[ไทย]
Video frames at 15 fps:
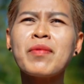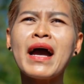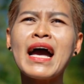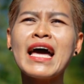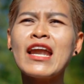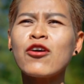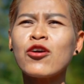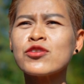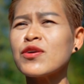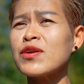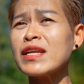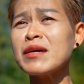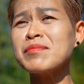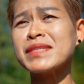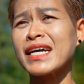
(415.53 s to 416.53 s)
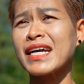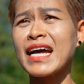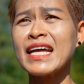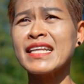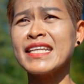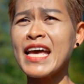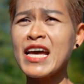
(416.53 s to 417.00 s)
กผ้าเราก็ต้องเริ่มจาก
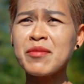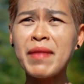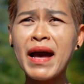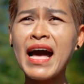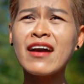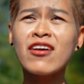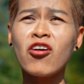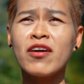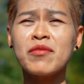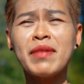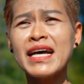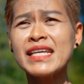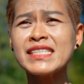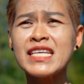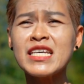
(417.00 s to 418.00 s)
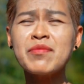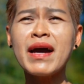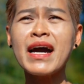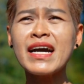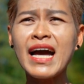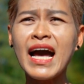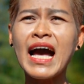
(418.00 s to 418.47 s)
การแยกผ้าก่อน ผ้าสี
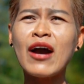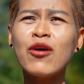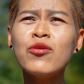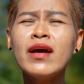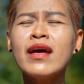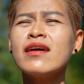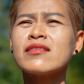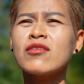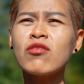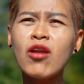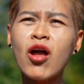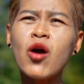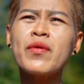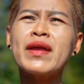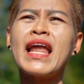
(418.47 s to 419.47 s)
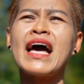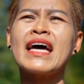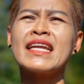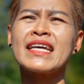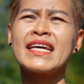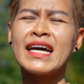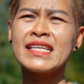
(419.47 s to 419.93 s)
ผ้าขาวต้องรอเวลา
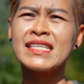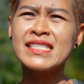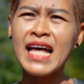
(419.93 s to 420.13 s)
ในการ